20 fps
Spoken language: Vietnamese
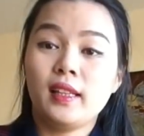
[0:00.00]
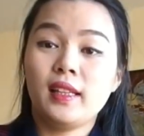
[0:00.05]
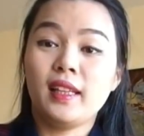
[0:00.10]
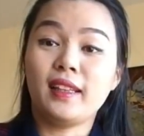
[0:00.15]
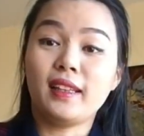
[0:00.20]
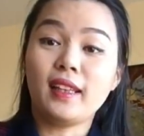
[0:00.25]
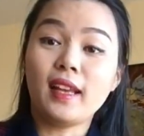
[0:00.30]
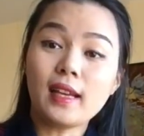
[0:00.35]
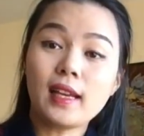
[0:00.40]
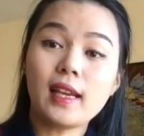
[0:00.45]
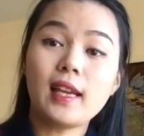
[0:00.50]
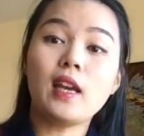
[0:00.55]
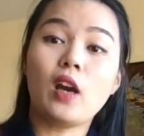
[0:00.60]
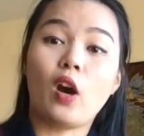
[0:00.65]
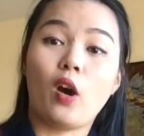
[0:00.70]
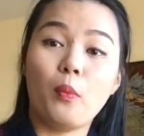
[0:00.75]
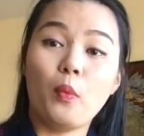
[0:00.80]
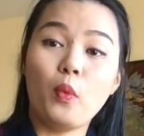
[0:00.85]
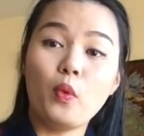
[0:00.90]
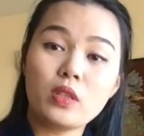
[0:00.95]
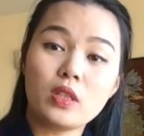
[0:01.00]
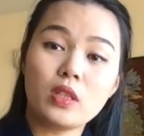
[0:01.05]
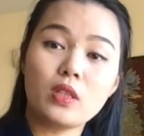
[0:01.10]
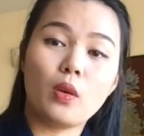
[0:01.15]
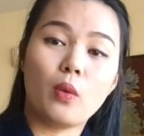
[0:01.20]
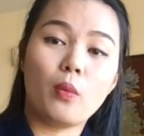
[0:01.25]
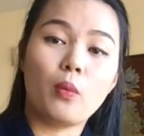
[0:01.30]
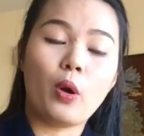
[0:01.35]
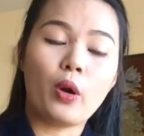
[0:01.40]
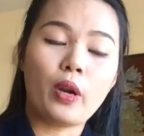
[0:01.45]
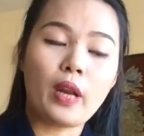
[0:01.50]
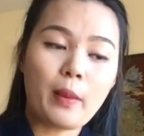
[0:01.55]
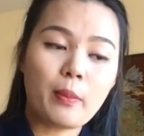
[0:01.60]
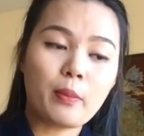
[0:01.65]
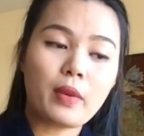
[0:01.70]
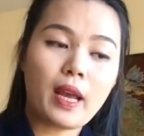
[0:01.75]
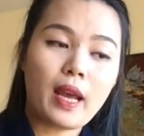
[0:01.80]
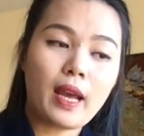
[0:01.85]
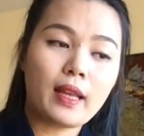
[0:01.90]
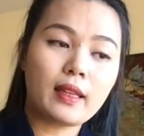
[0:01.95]
Thì tới khi họ muốn sử dụng họ
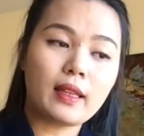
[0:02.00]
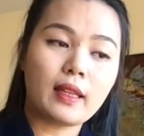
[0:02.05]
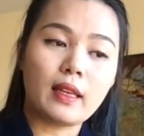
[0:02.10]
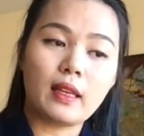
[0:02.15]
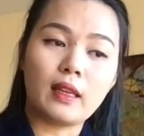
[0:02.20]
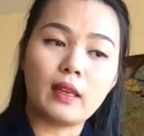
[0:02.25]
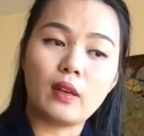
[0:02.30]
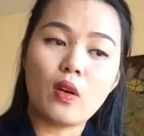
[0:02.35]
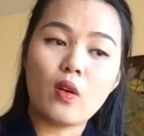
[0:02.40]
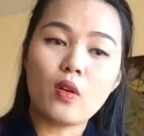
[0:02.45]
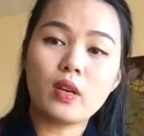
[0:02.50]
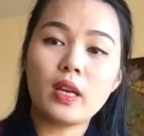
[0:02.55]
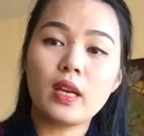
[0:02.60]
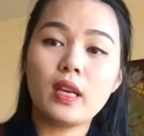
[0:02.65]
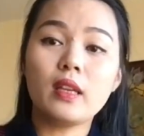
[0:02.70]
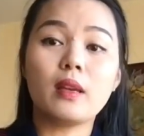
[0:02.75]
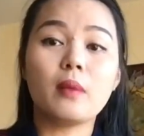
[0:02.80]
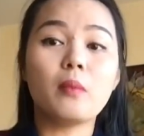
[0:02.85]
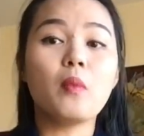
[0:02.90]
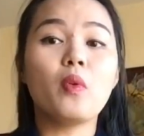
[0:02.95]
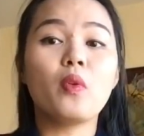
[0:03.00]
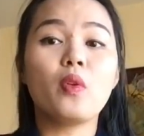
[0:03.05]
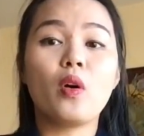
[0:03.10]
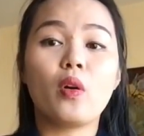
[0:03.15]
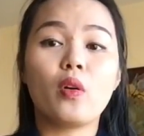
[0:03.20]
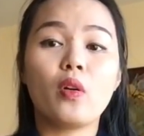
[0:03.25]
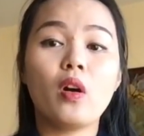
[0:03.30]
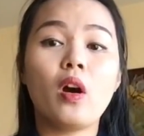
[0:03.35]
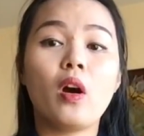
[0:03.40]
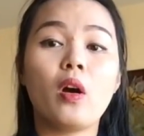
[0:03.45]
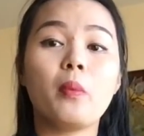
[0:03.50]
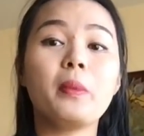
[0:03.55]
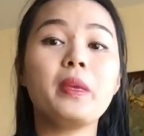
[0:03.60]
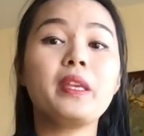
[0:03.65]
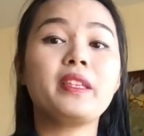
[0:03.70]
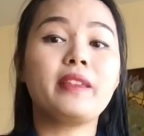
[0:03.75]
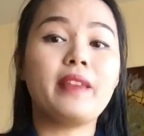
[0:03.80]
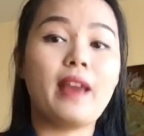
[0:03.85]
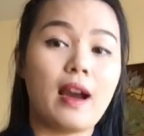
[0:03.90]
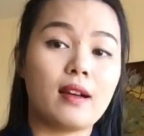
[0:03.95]
đem ra thì đôi khi những bộ đồ đó họ
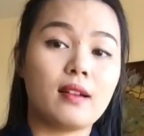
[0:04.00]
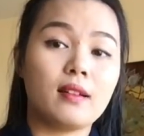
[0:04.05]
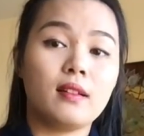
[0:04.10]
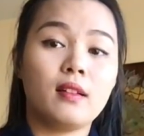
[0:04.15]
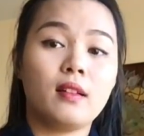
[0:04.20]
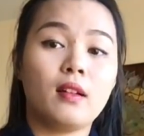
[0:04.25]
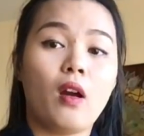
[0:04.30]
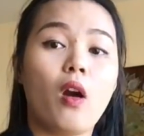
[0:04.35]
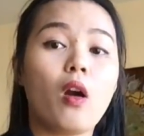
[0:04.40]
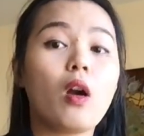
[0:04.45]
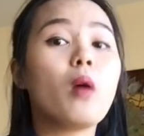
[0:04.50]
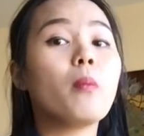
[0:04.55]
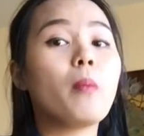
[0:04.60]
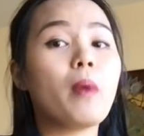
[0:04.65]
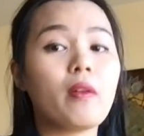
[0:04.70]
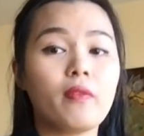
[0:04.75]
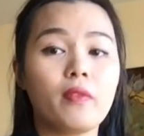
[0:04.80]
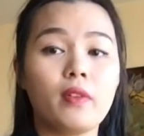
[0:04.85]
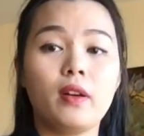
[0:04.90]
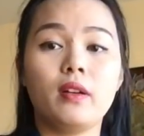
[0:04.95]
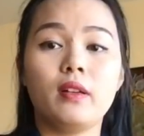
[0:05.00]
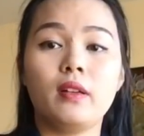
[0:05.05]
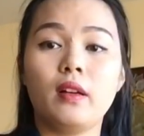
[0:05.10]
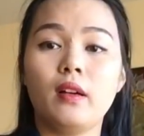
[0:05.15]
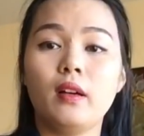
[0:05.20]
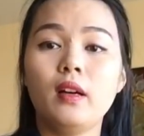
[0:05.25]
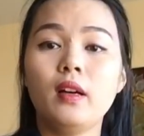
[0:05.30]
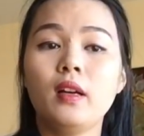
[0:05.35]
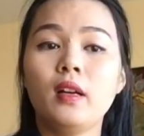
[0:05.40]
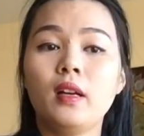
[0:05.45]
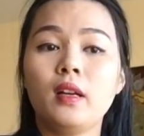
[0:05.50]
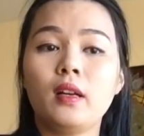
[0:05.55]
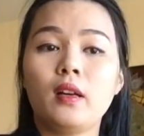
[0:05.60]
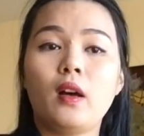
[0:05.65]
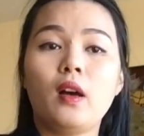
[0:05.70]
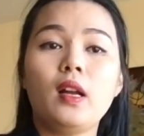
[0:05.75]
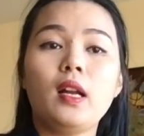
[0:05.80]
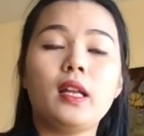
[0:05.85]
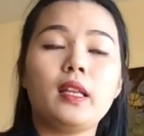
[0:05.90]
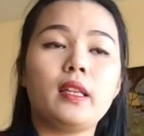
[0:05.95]
bị chật, họ không mặc vừa nữa.
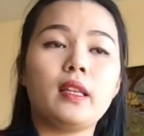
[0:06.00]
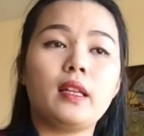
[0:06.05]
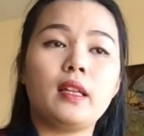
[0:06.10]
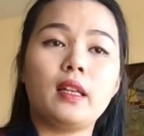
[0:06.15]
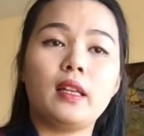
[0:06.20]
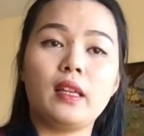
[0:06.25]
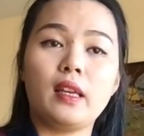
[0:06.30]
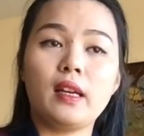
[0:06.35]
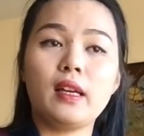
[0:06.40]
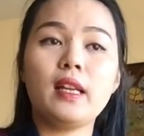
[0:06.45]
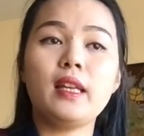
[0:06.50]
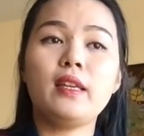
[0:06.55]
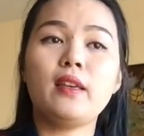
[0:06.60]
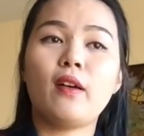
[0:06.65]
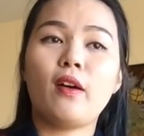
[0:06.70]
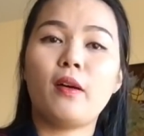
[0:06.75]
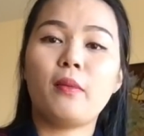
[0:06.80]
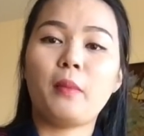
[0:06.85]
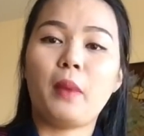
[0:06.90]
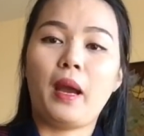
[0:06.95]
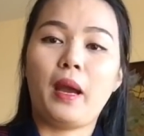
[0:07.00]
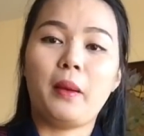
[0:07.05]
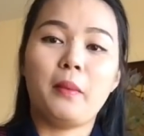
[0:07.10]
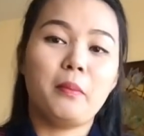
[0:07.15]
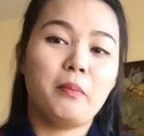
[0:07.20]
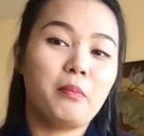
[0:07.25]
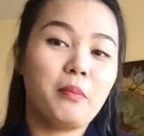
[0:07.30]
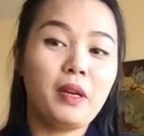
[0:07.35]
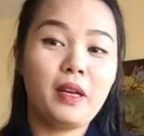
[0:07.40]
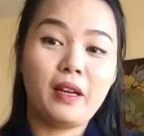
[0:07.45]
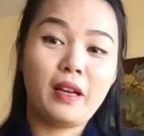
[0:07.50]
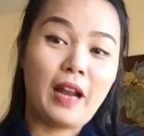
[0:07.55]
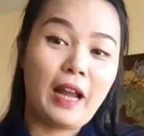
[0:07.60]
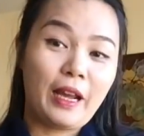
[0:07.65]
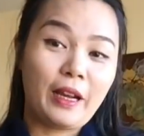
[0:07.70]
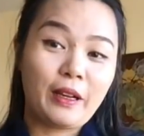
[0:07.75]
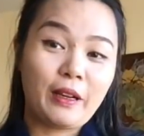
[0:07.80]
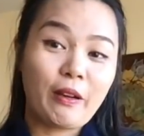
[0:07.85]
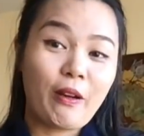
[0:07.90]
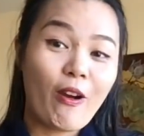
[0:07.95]
Đó là những lý do mà mình
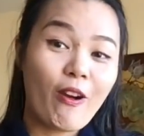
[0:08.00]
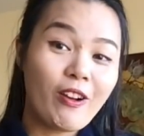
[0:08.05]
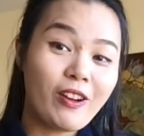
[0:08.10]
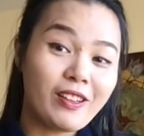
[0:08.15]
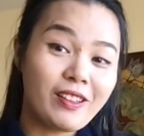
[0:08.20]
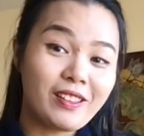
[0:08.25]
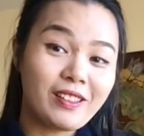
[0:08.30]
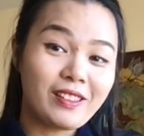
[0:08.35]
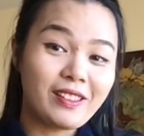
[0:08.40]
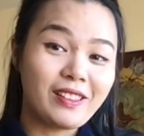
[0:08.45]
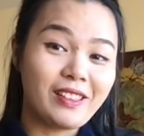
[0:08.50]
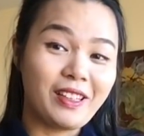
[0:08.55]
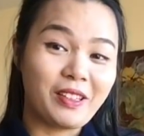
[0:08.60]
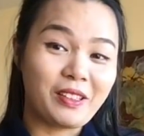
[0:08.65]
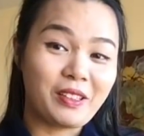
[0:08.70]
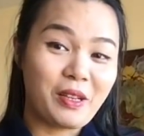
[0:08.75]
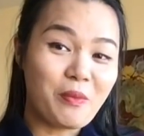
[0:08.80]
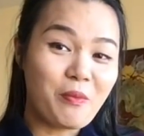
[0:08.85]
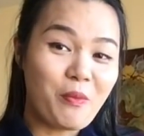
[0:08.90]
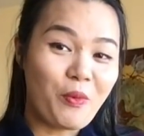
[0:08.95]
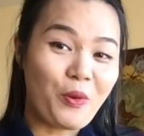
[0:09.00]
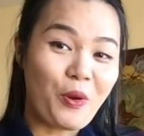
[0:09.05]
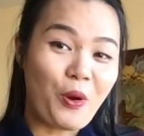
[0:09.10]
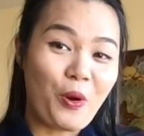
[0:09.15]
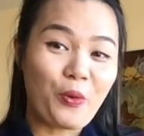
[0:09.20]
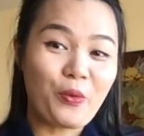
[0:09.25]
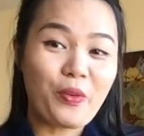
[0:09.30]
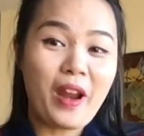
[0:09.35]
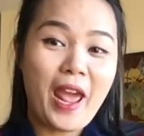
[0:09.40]
đã có được những bộ đồ